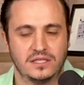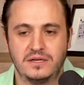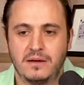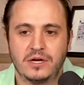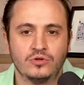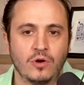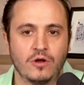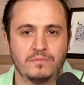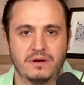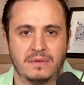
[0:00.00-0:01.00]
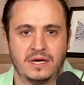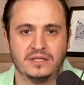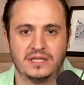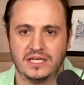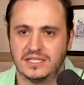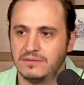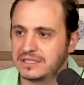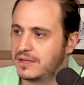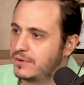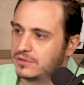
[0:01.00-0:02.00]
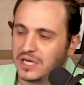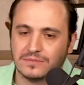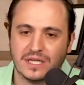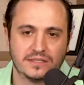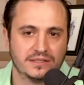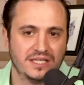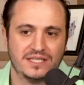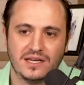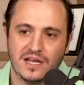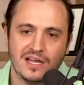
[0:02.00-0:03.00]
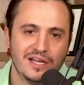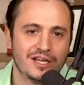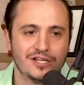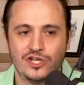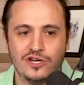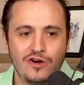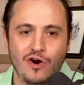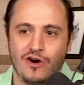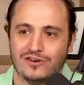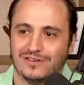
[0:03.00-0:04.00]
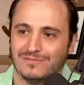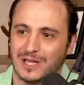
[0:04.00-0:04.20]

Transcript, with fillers: Sí va a haber un dolor permanente y sí vas a ver otras vías y vas a decir, qué chingón.